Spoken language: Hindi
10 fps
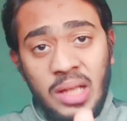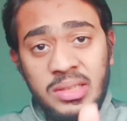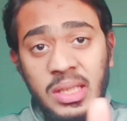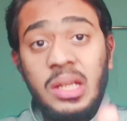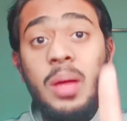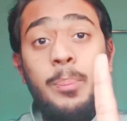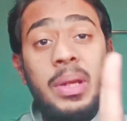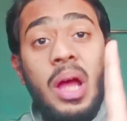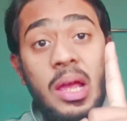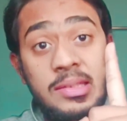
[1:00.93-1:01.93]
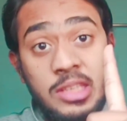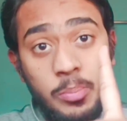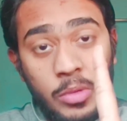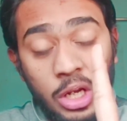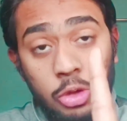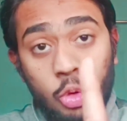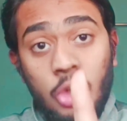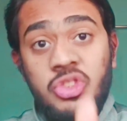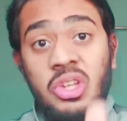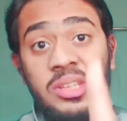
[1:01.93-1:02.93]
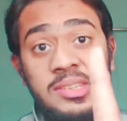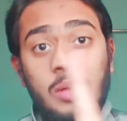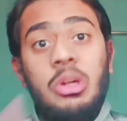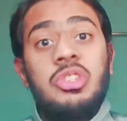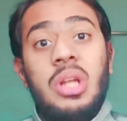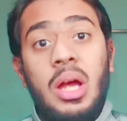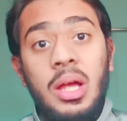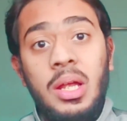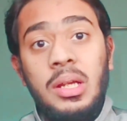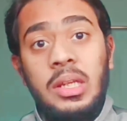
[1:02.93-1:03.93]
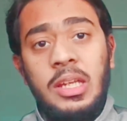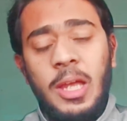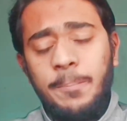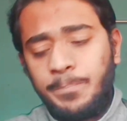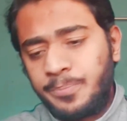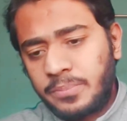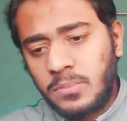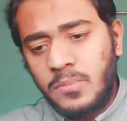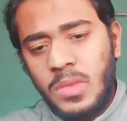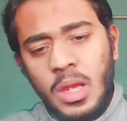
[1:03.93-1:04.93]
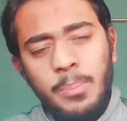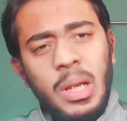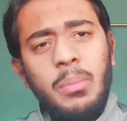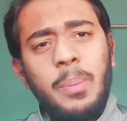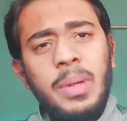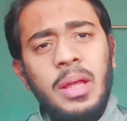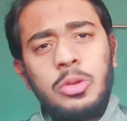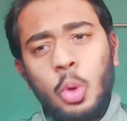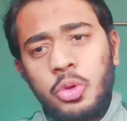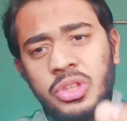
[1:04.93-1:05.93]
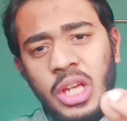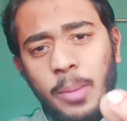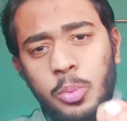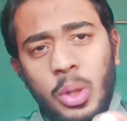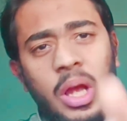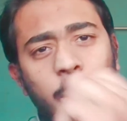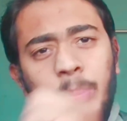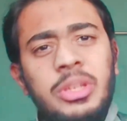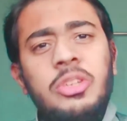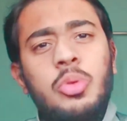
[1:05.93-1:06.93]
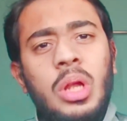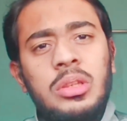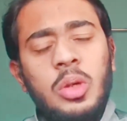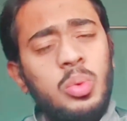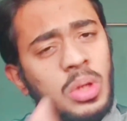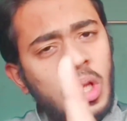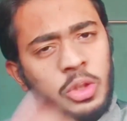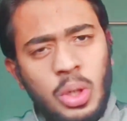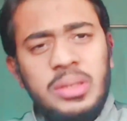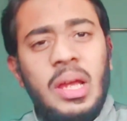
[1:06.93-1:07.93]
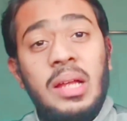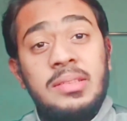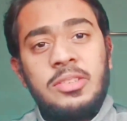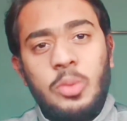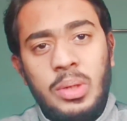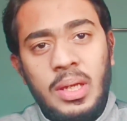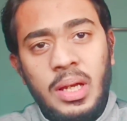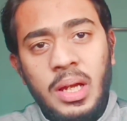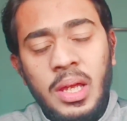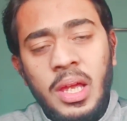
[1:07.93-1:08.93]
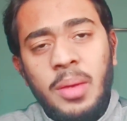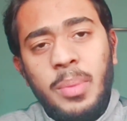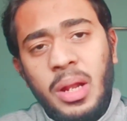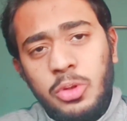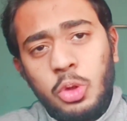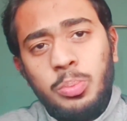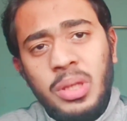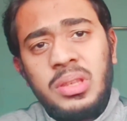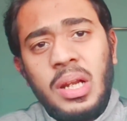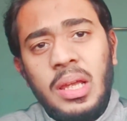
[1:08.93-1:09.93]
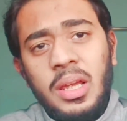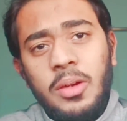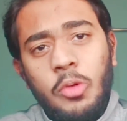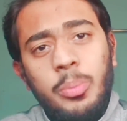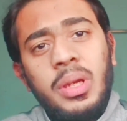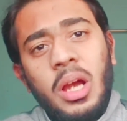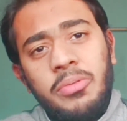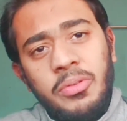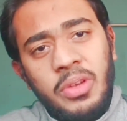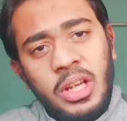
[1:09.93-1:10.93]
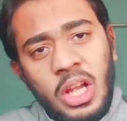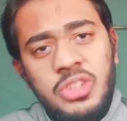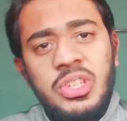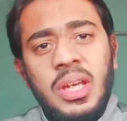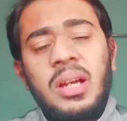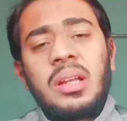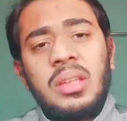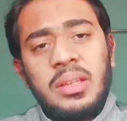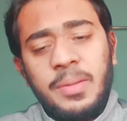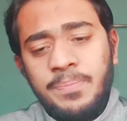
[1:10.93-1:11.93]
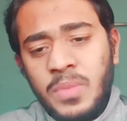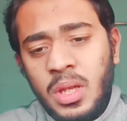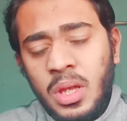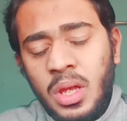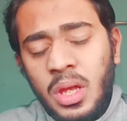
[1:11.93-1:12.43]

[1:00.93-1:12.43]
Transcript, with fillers: वीडियो ध्यान से देखना बिना स्किप करे उसको अच्छे से समझना ठीक है पहले मैं अपने एक दोस्त की आपको एक आपबीती सुनाता हूं थोड़ा ध्यान से सुनिएगा मेरा जो मित्र है वो भी काफी वीरनाश किया करता था